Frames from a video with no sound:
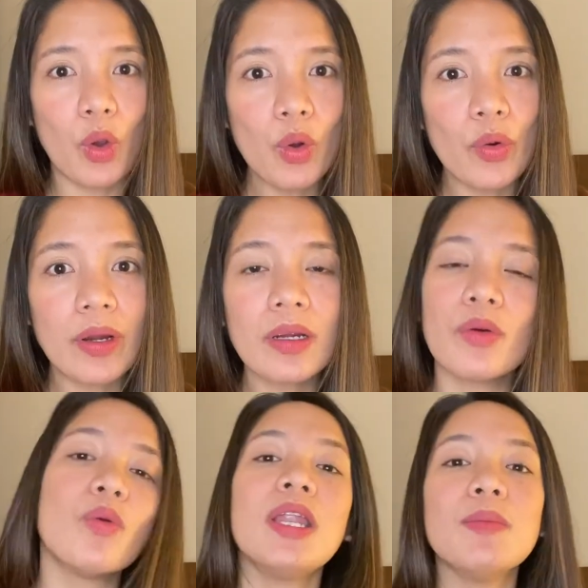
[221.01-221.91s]
Or,
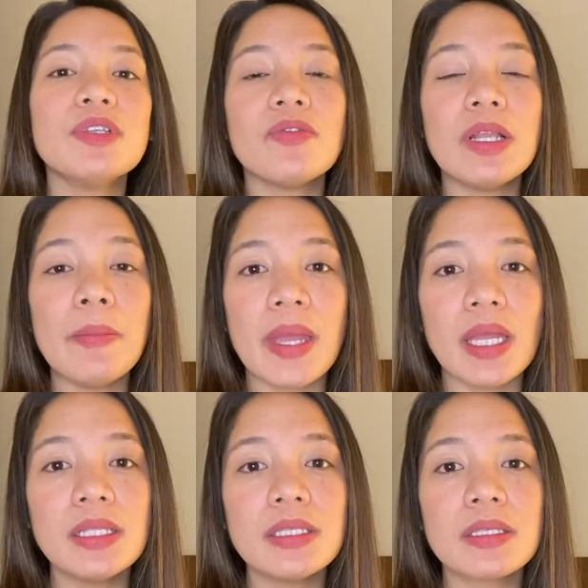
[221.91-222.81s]
kung wala mo sa
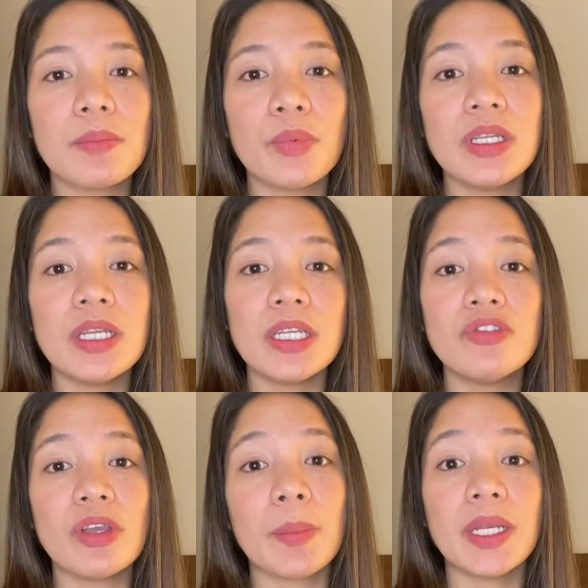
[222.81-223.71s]
Philippines, pwede na
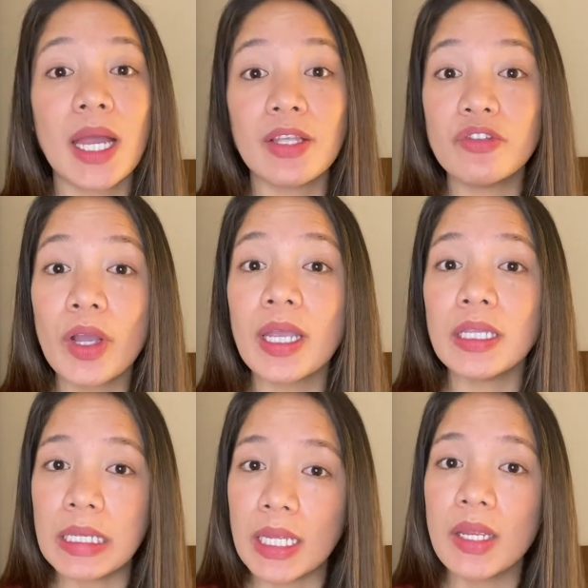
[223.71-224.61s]
ninyo ipadain yung
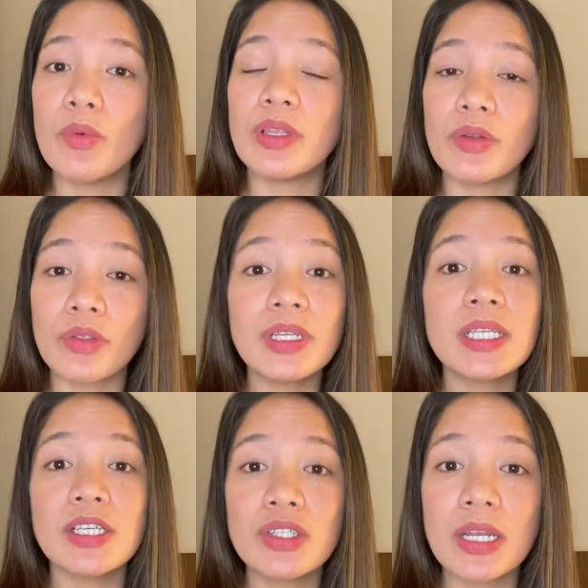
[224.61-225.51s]
ID with
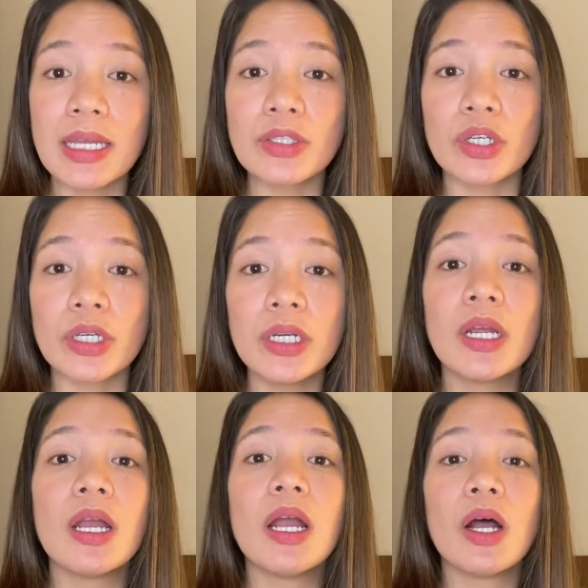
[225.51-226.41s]
authorization letter.
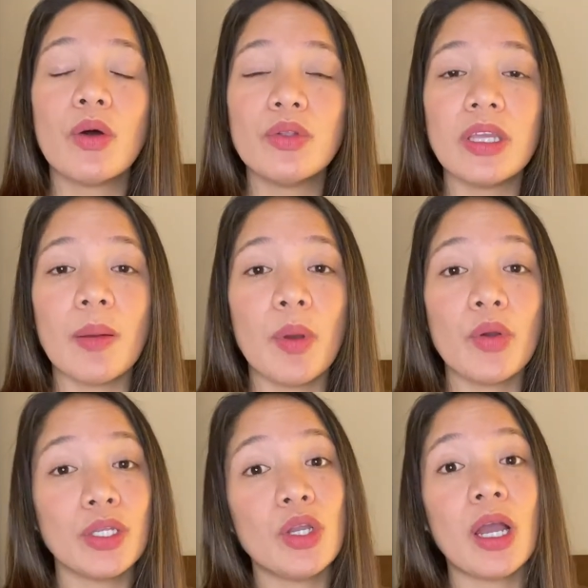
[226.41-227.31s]
Unya, mao
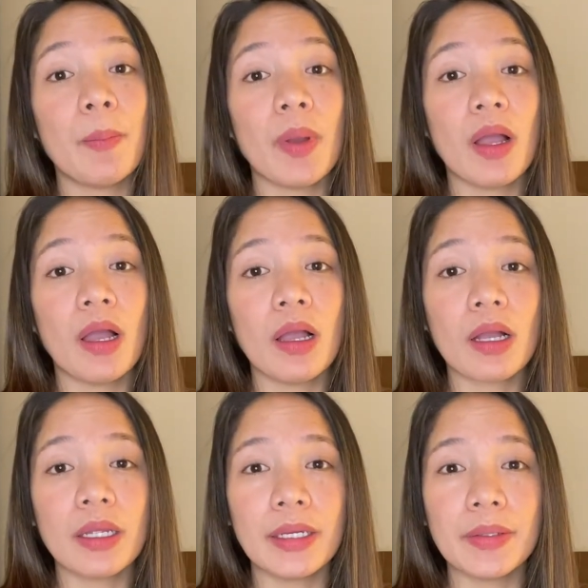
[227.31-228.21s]
inyong pa
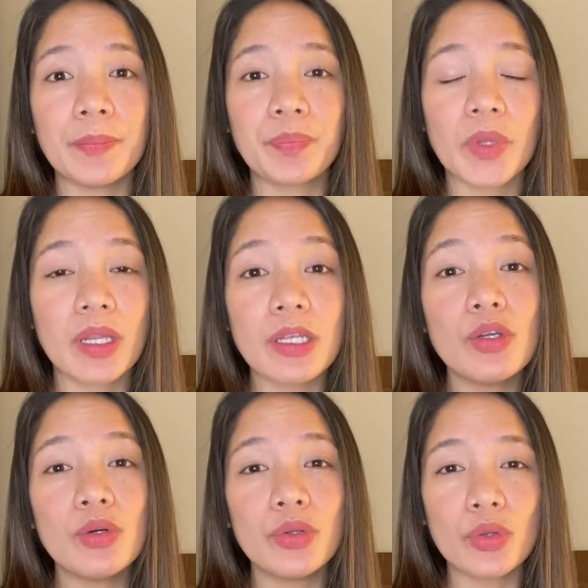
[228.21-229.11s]
kanang
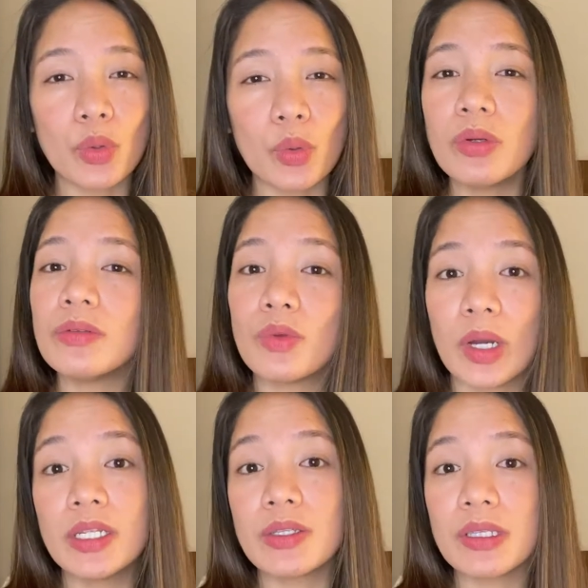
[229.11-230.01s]
renewhon tong
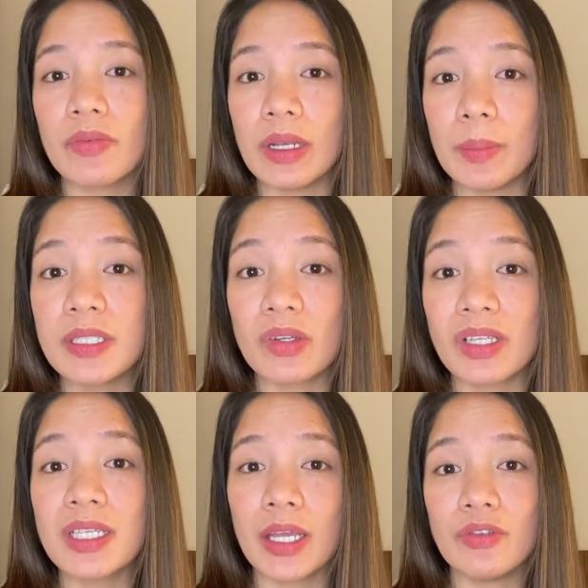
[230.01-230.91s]
tuwa dito sa Philippines so
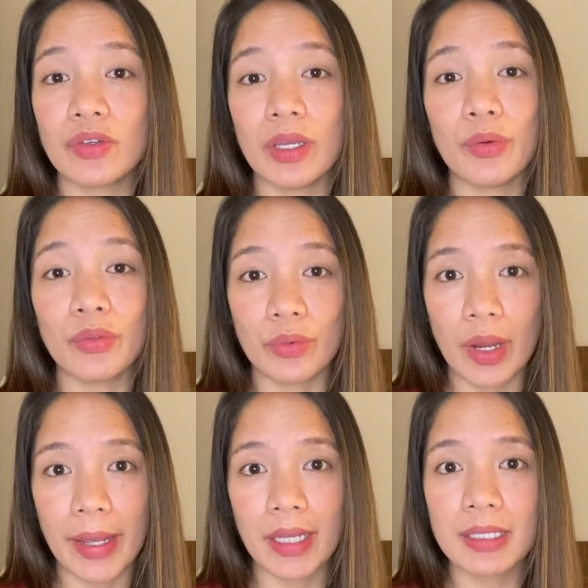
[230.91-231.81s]
kinsay inyong
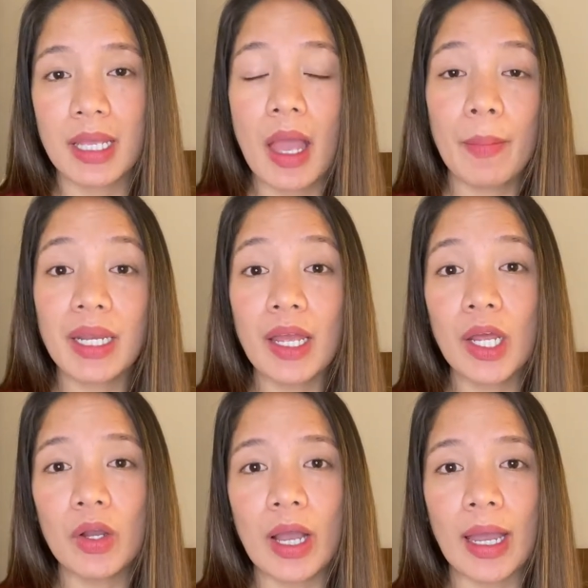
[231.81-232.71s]
i-authorize. Pareha
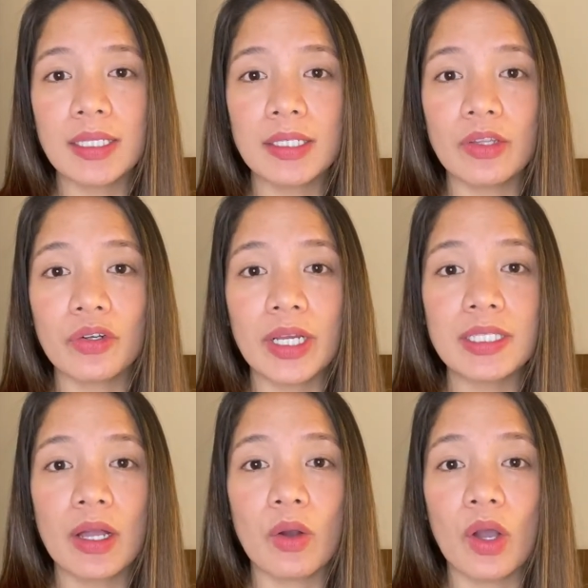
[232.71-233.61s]
na oh, guys,
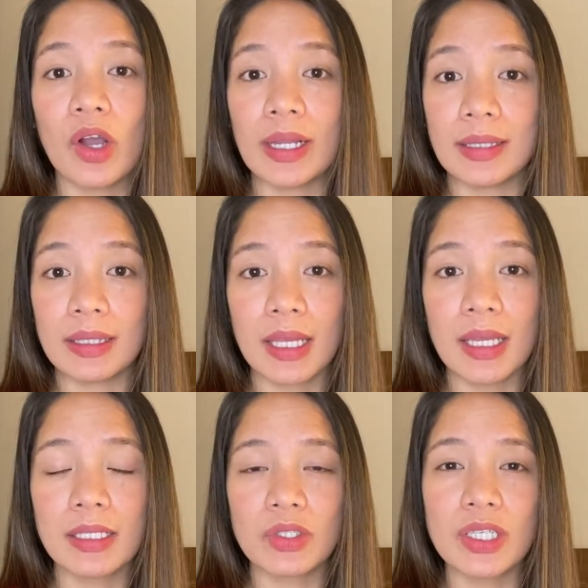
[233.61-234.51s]
authorize na ako ang
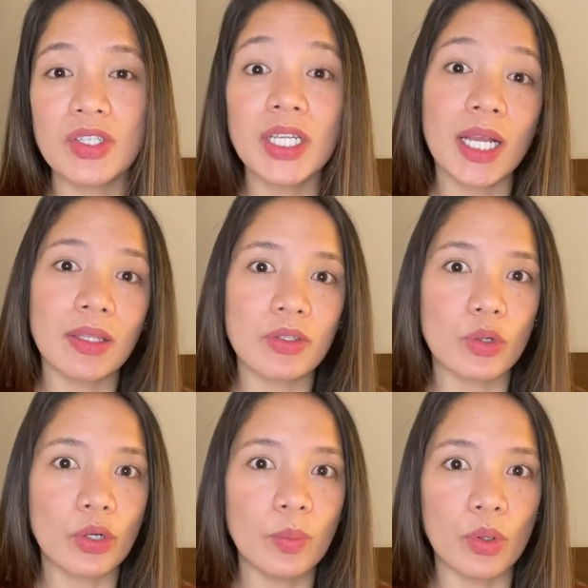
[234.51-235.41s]
ante. So, si Jenning Antos
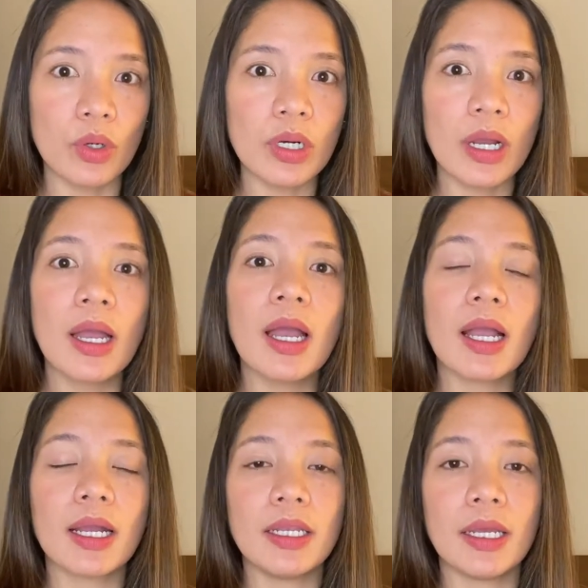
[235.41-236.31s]
Ormoc,
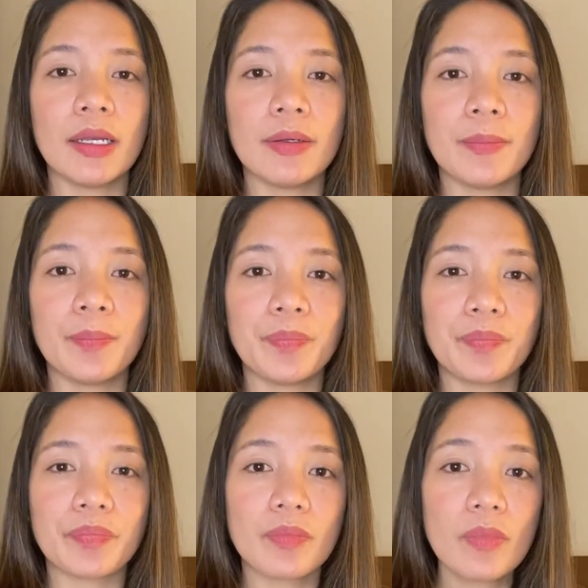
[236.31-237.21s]
kanang
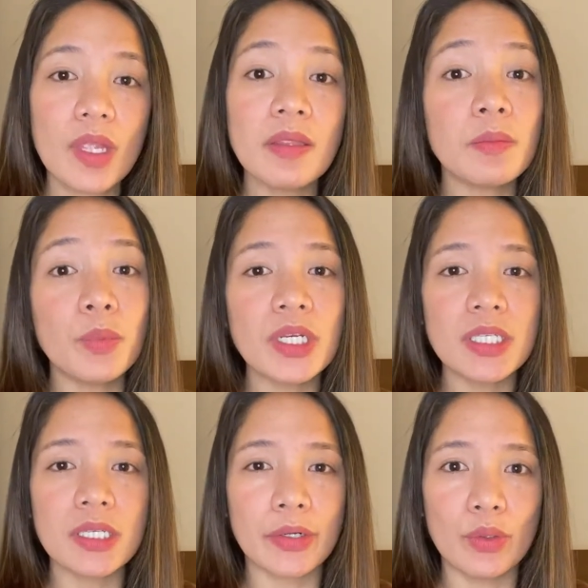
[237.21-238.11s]

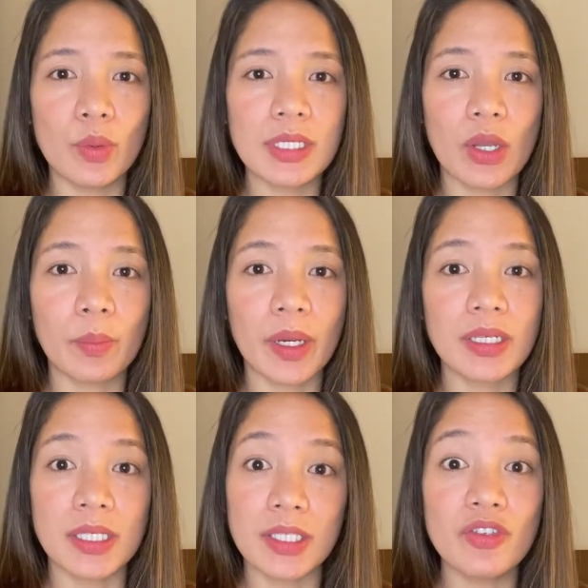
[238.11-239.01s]
nag-process sa renewal sa
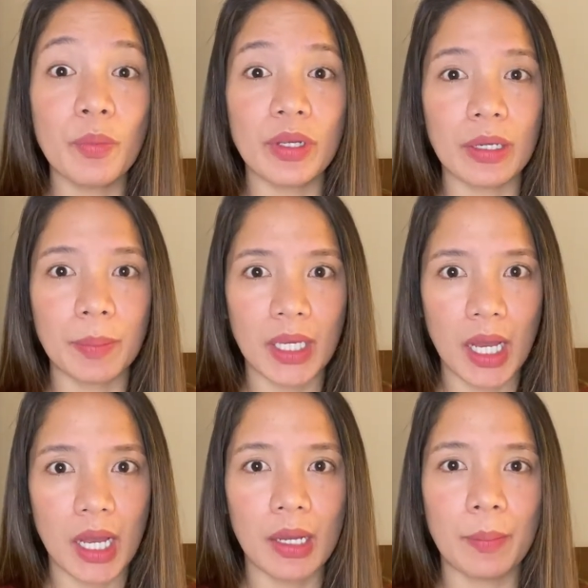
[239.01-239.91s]
PRC, si Ja po nag-pick
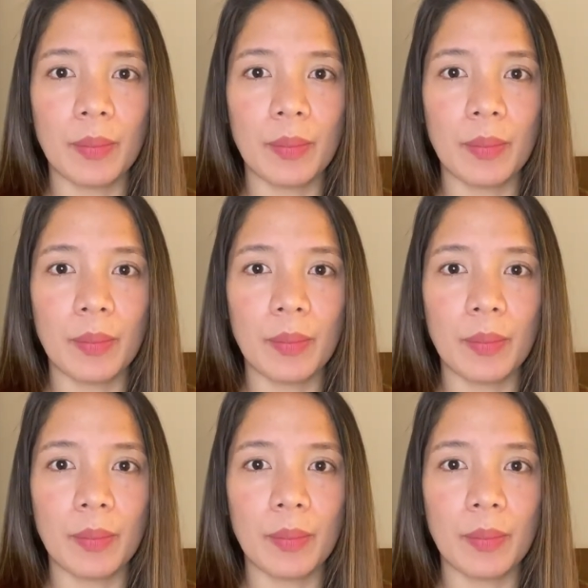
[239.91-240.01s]
up.